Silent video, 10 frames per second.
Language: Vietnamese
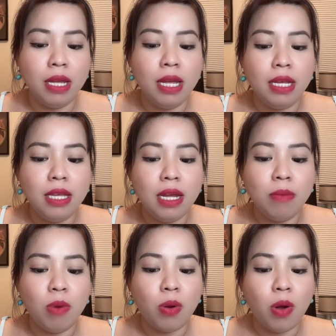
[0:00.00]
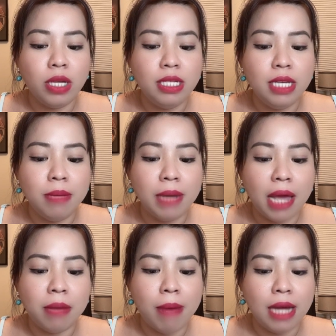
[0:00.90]
nhưng một con chim
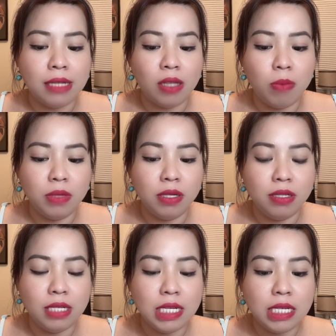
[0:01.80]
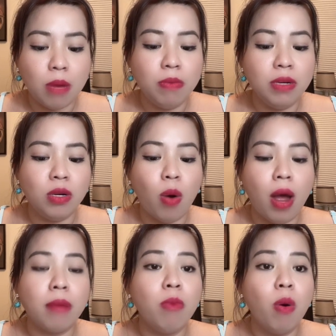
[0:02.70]
đại bàng thông thường chỉ sống được
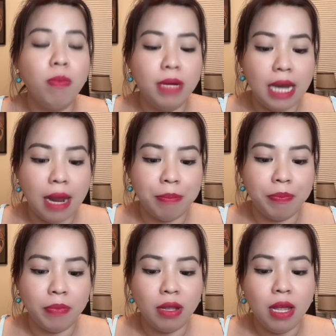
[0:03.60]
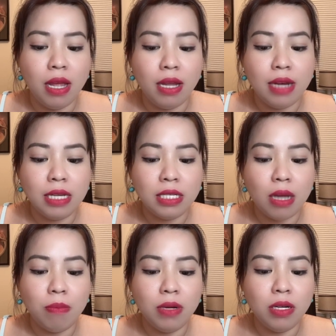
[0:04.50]
khoảng 40 năm. Để
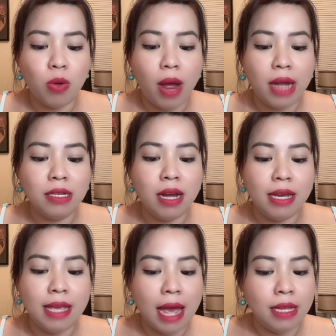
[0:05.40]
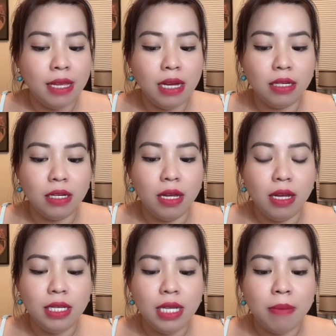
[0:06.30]
sống được khoảng đời dài nhất,
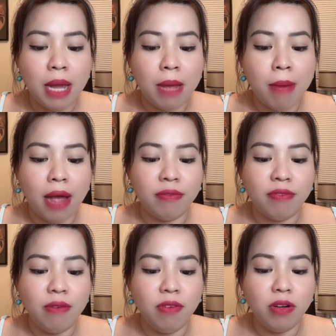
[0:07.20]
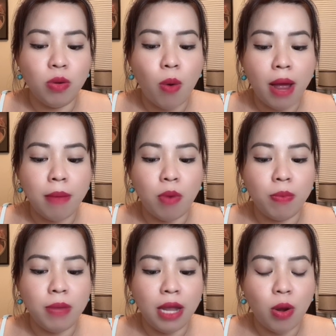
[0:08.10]
chim đại bàng phải vượt qua
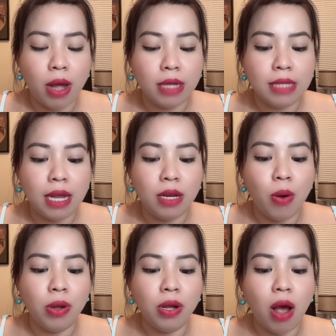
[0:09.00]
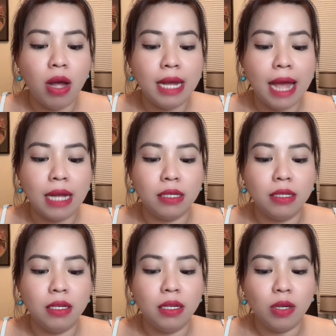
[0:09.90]
một giai đoạn thay đổi khó khăn,
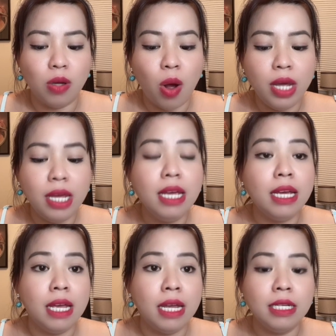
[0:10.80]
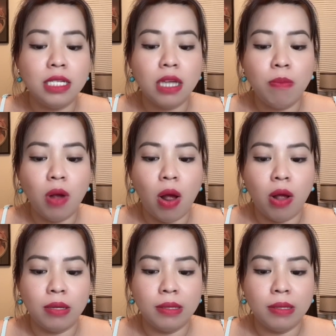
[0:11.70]
có ý nghĩa sống còn.